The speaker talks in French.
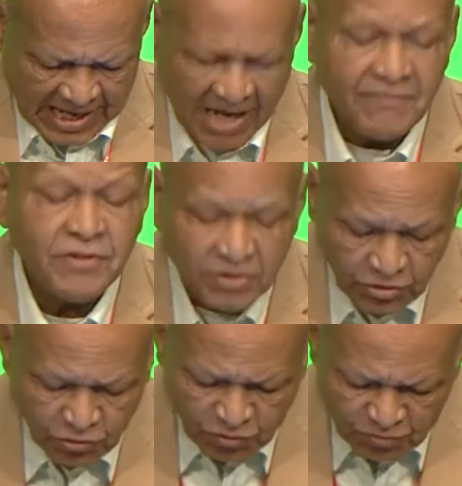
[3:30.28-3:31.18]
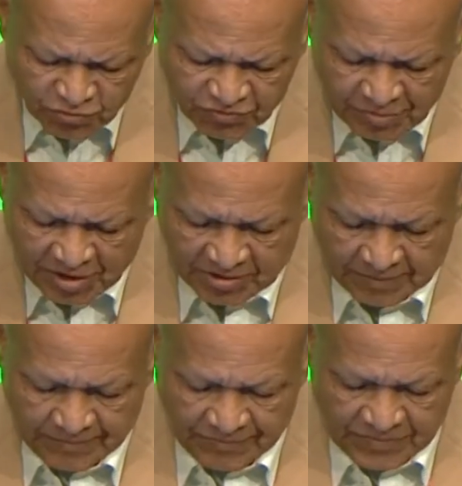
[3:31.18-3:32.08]
Avant le
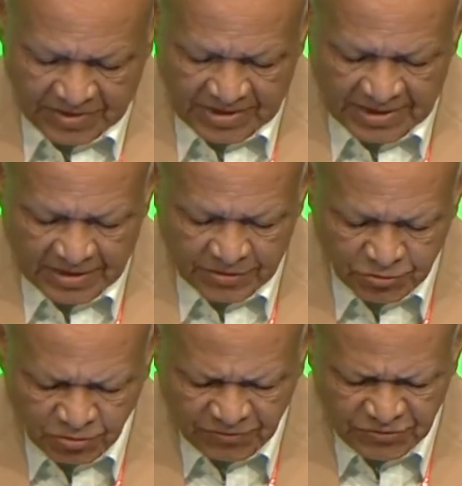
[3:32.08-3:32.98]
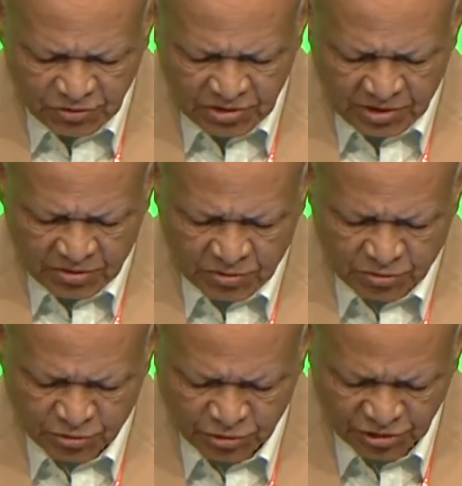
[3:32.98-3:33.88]
mouvement non violent
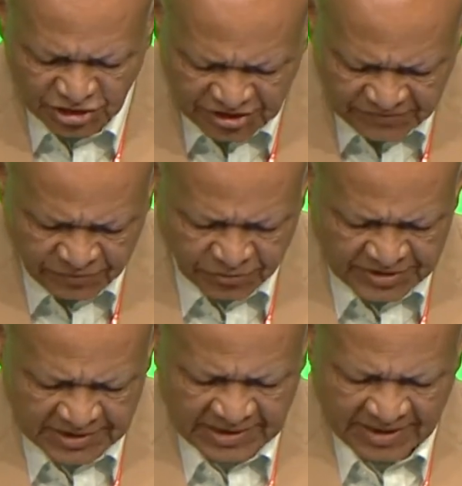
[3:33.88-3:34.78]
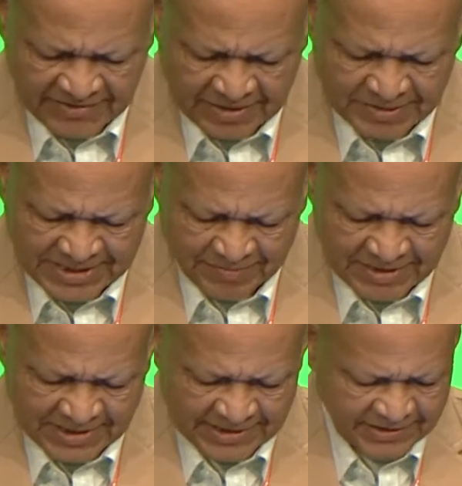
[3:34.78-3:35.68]
que j'ai fondé avec mes
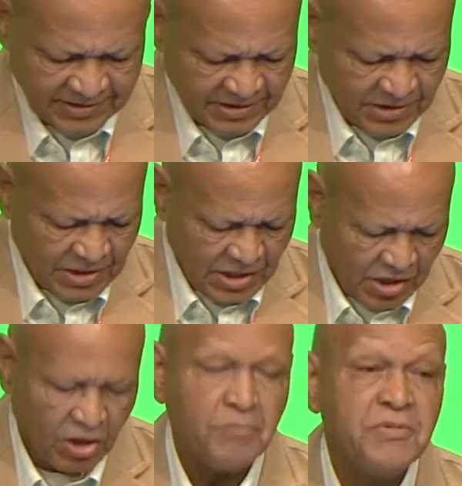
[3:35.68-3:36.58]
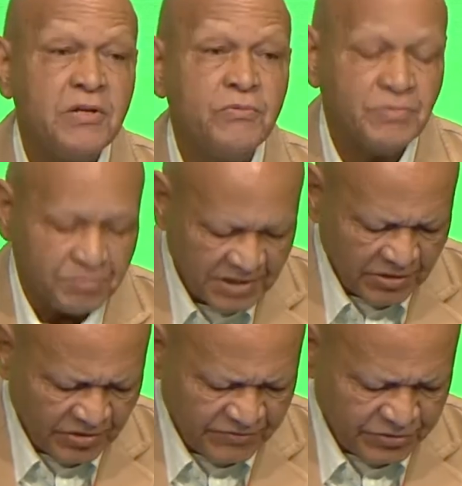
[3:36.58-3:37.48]
camarades, en
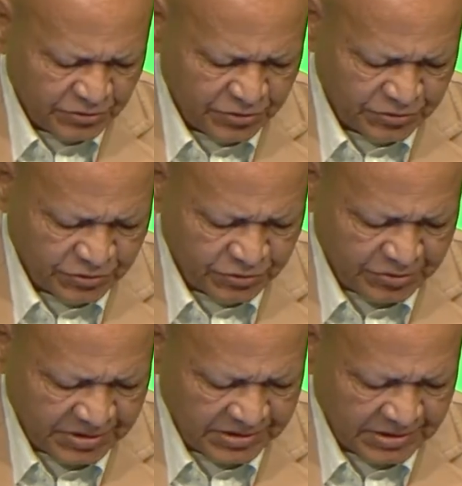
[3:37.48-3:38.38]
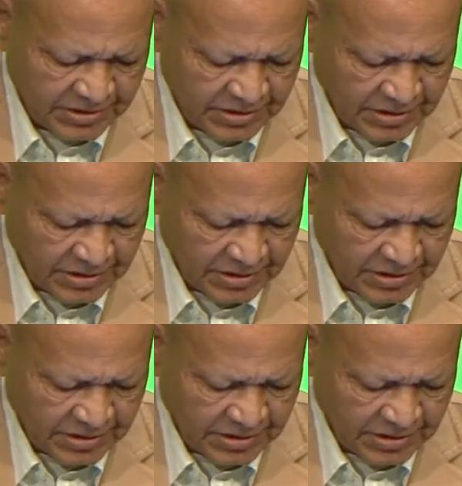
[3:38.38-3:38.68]
1968,